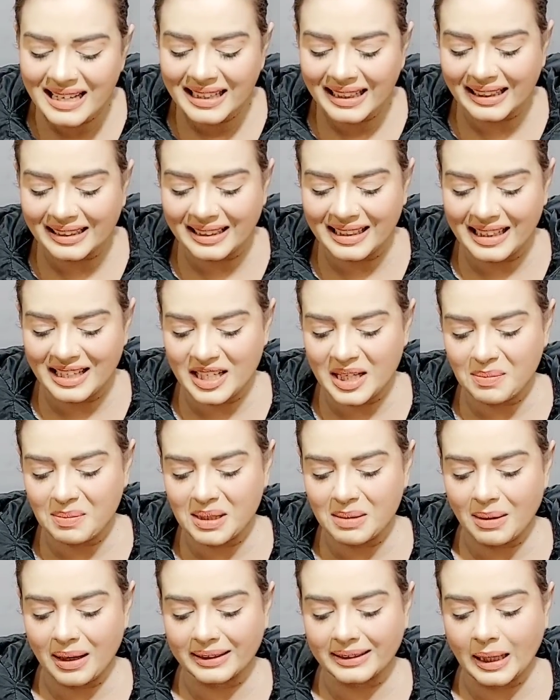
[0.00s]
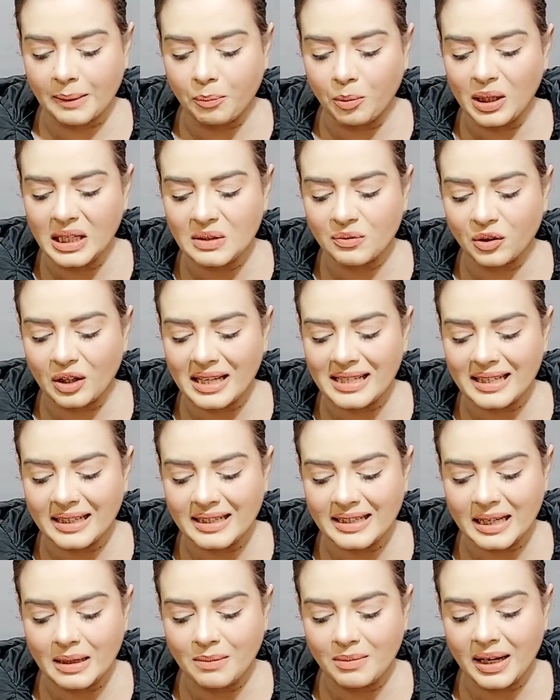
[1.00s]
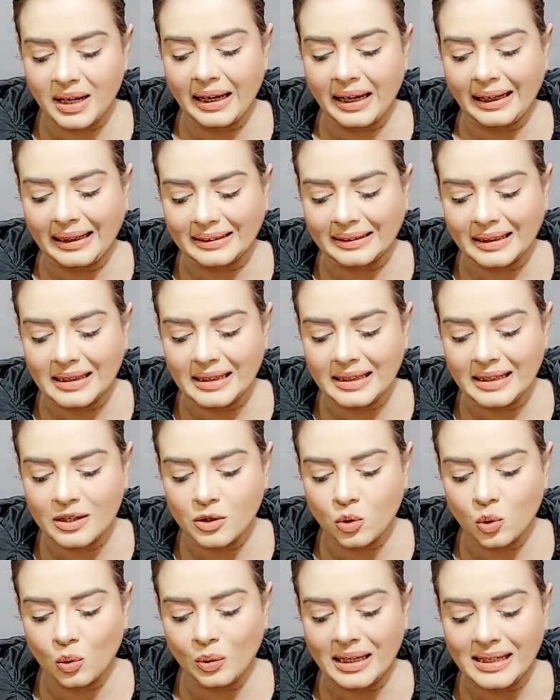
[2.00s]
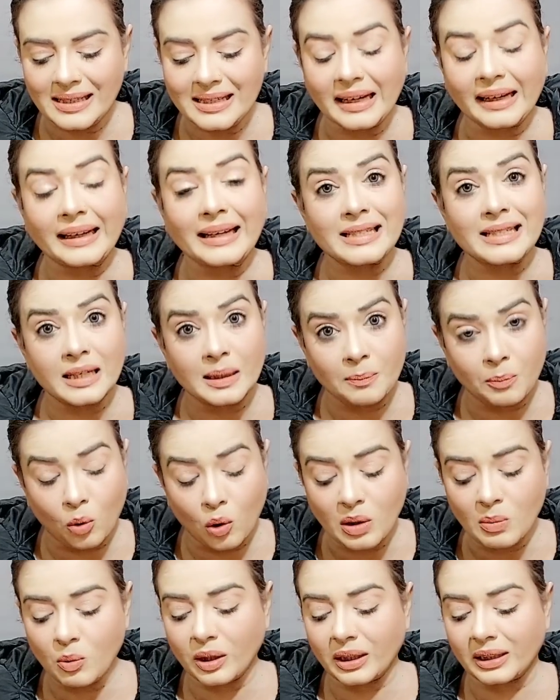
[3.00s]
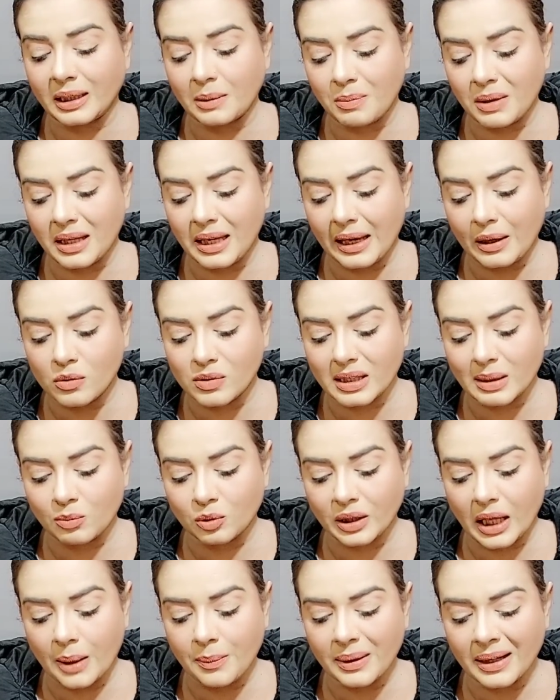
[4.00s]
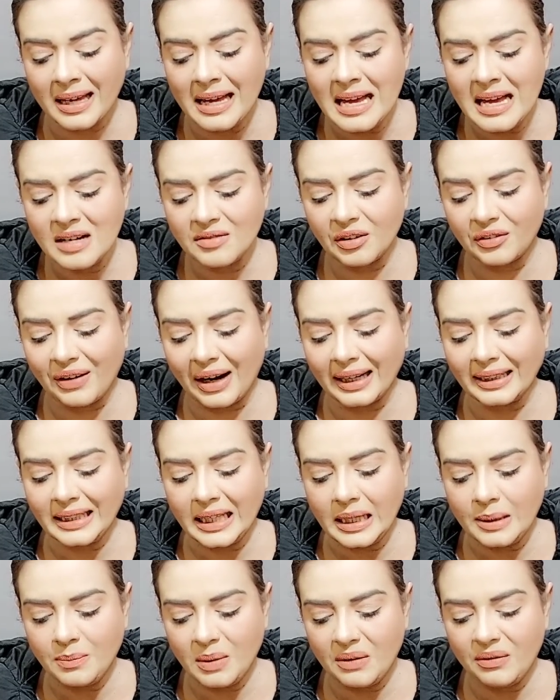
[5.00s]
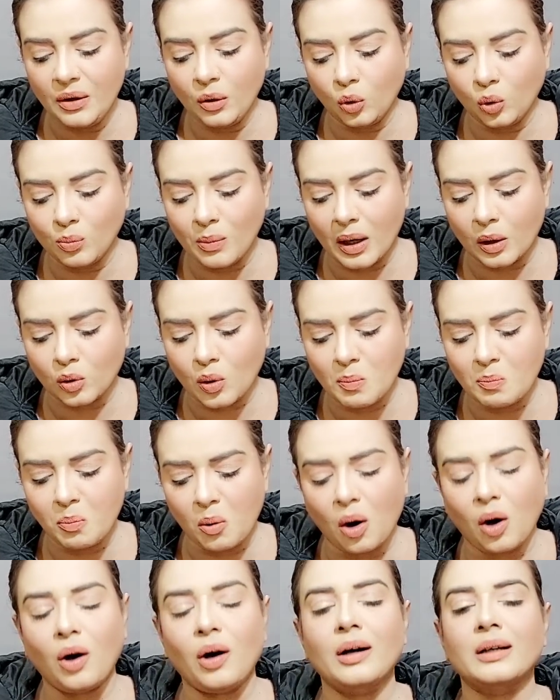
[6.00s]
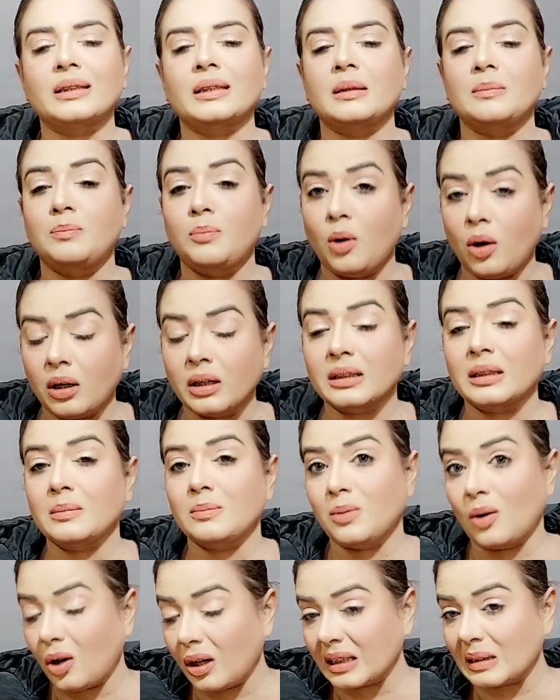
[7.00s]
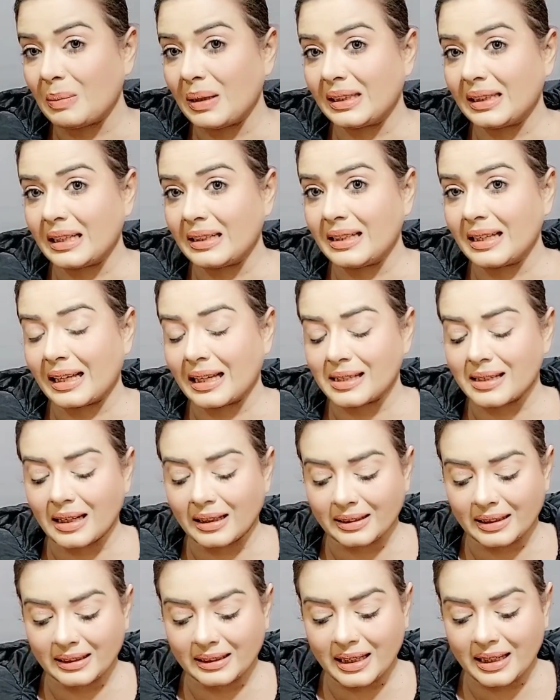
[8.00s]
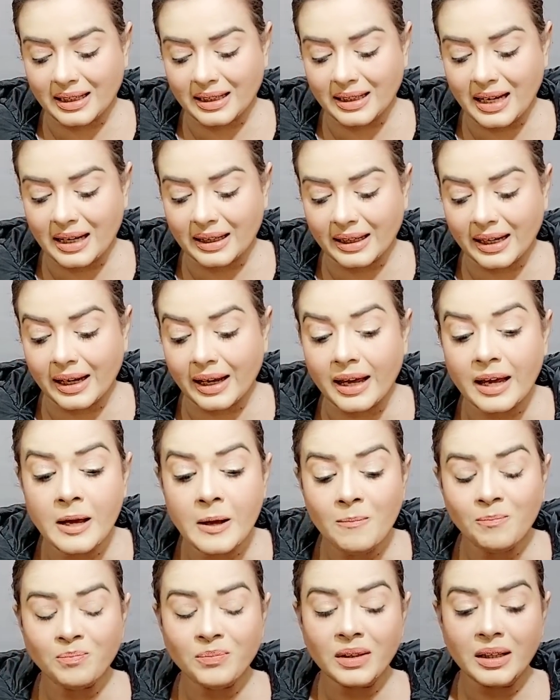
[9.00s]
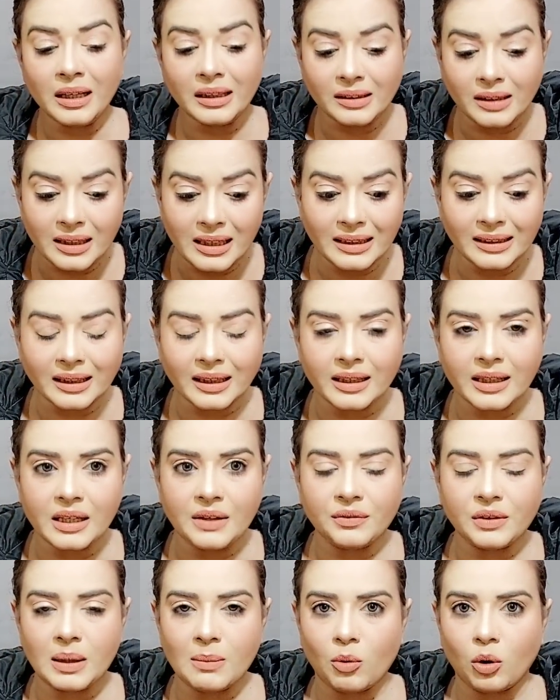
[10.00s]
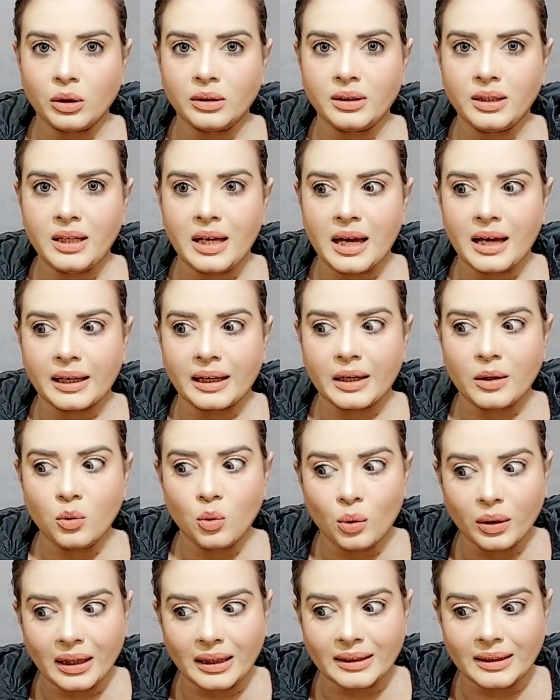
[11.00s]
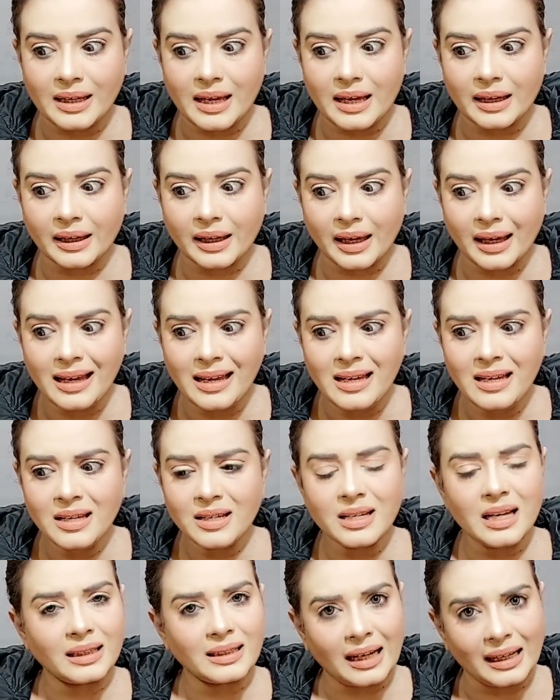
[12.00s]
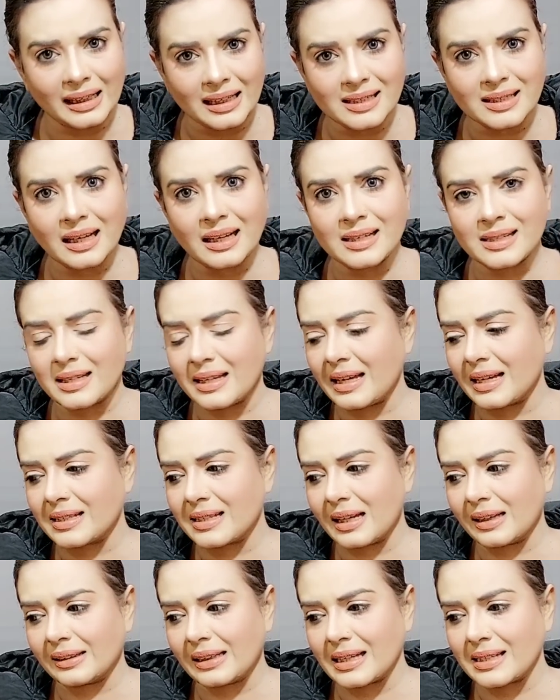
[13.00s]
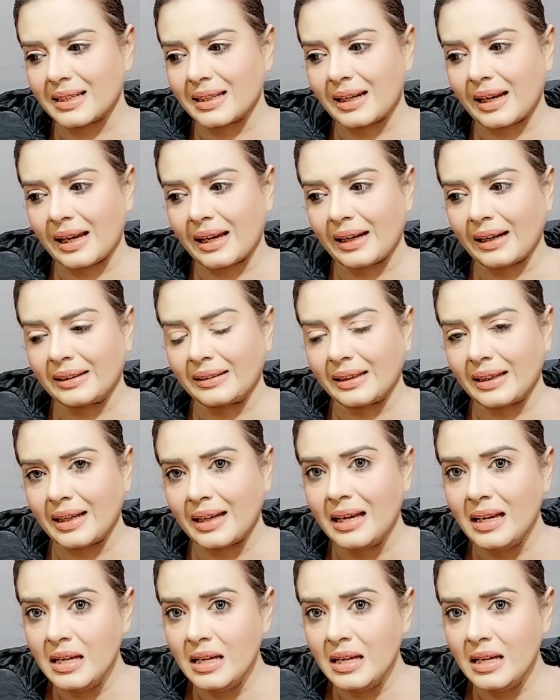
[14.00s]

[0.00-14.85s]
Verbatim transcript: कितनी अजीब सी बात है पुलिस फोरेंसिक टीम ने कतल की जो लर्जा खेस रिपोर्ट मुरतब की है उसके मुताबिक फवाद की बीवी हुमा को बहुत बहुत बहुत बेदर्दी के साथ कतल किया गया है इतनी तकलीफ दे मौत दी है कि लोग कहते हैं कि ये अठारह साल से एक साथ कैसे रह रहे थे